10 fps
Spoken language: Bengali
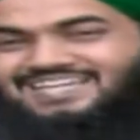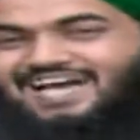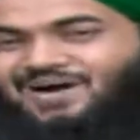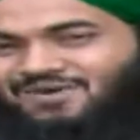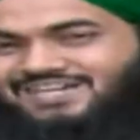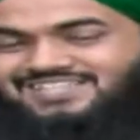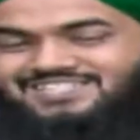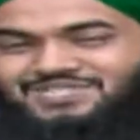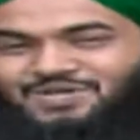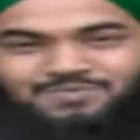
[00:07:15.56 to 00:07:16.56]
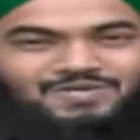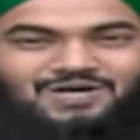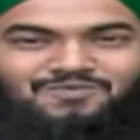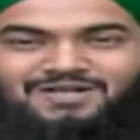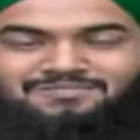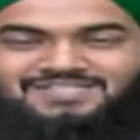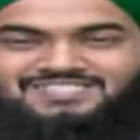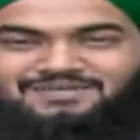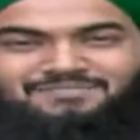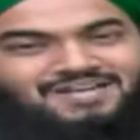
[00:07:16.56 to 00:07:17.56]
একটি আওয়াজ আসে রবিউল আওয়াল
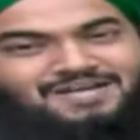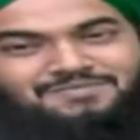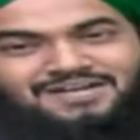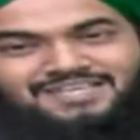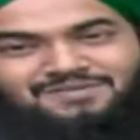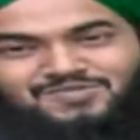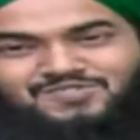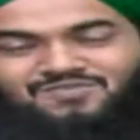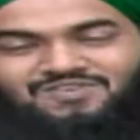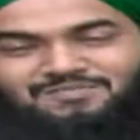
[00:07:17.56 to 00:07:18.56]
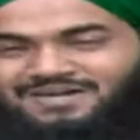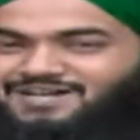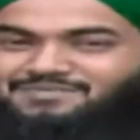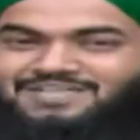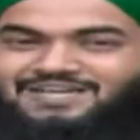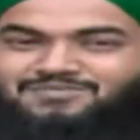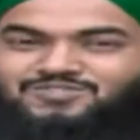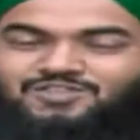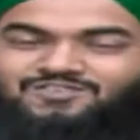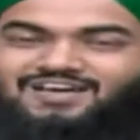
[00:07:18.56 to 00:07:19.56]
মাসে মারহাবা ইয়া মোস্তফা মারহাবা ইয়া
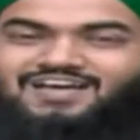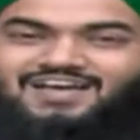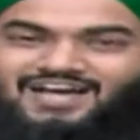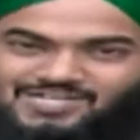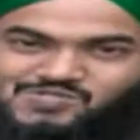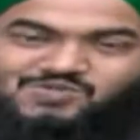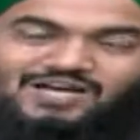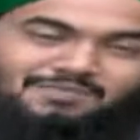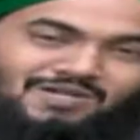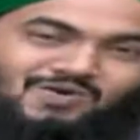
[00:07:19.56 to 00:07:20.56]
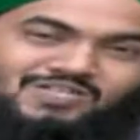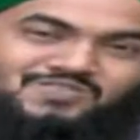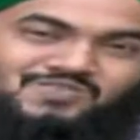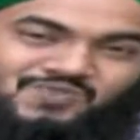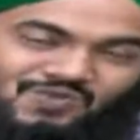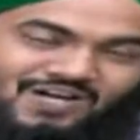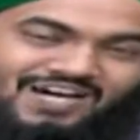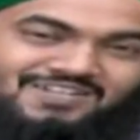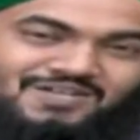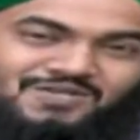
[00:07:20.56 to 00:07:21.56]
মোস্তফা আসুন আমরাও কিছু
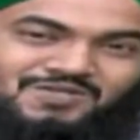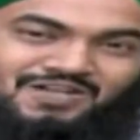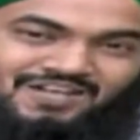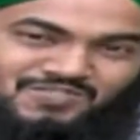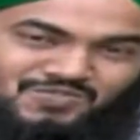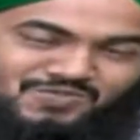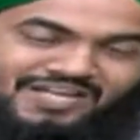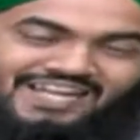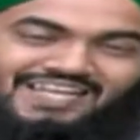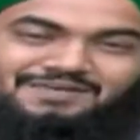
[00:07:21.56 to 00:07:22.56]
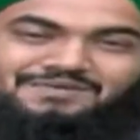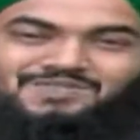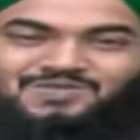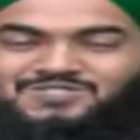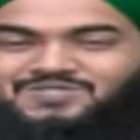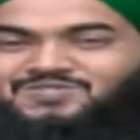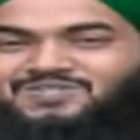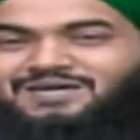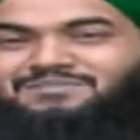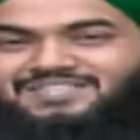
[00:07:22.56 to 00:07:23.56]
স্লোগান শুনে নেই দর্শক
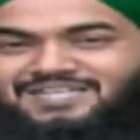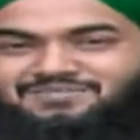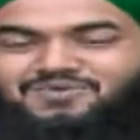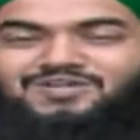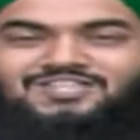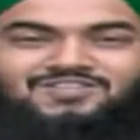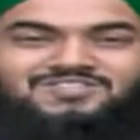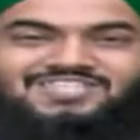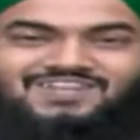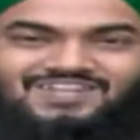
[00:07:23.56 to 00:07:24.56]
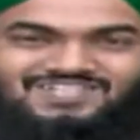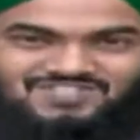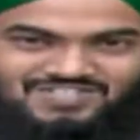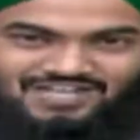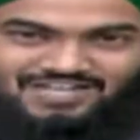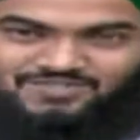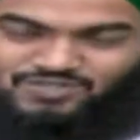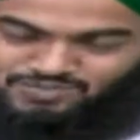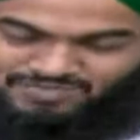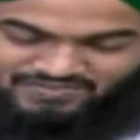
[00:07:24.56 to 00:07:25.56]
শ্রোতা মাদানী মুন্নাদেরও যাতে করে ইনশাআল্লাহ
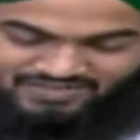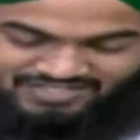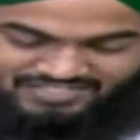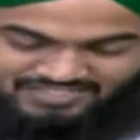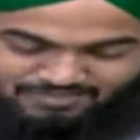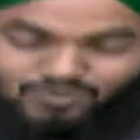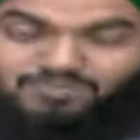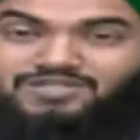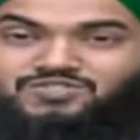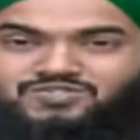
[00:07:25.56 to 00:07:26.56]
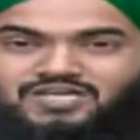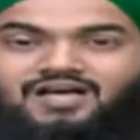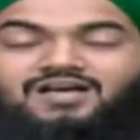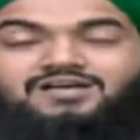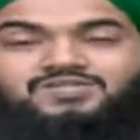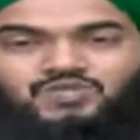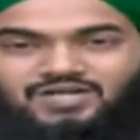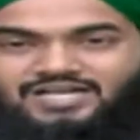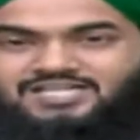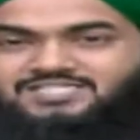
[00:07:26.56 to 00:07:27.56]
জজবা চলে আসে মন মানসিকতা
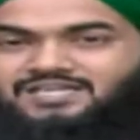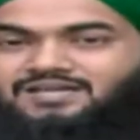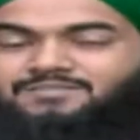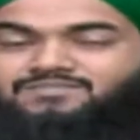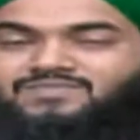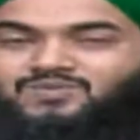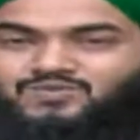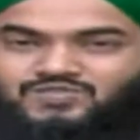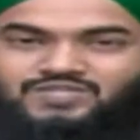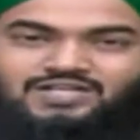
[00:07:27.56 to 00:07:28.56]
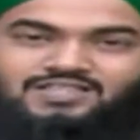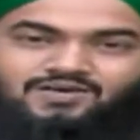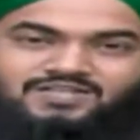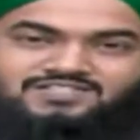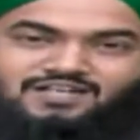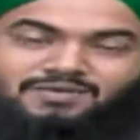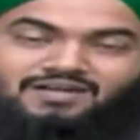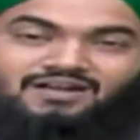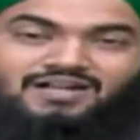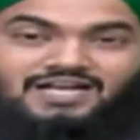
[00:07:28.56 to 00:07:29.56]
চলে আসে হুজুর সাল্লাহ
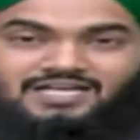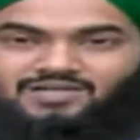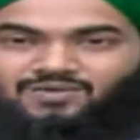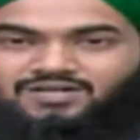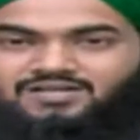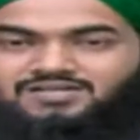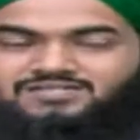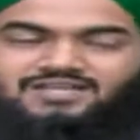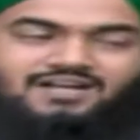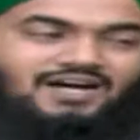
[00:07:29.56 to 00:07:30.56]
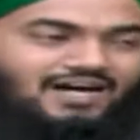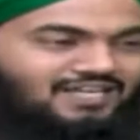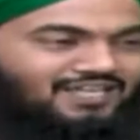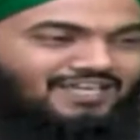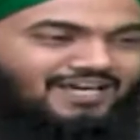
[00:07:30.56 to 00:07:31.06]
সাল্লামের নারা দেওয়ার সরকার কি